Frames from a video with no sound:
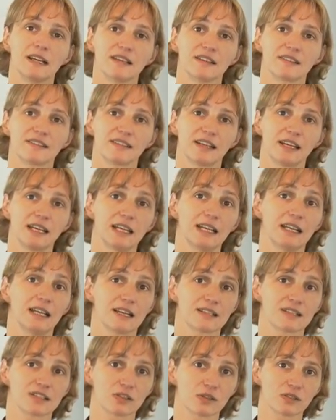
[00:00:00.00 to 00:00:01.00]
c'est
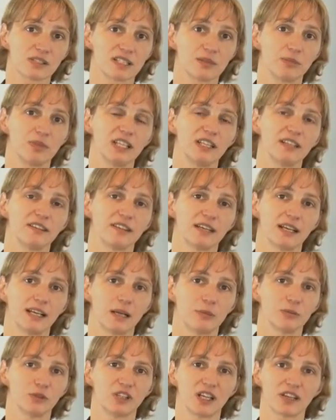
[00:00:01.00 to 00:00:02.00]
la sensibilité à
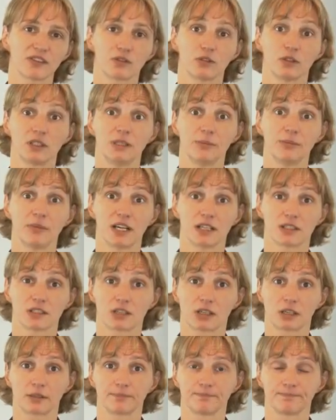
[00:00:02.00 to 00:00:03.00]
la menace de
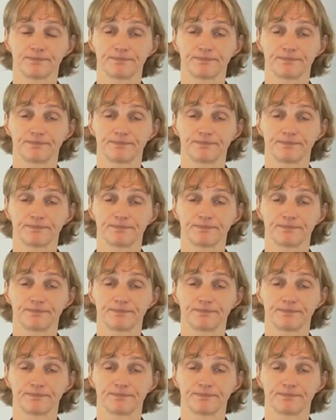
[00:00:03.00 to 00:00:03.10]
l'image.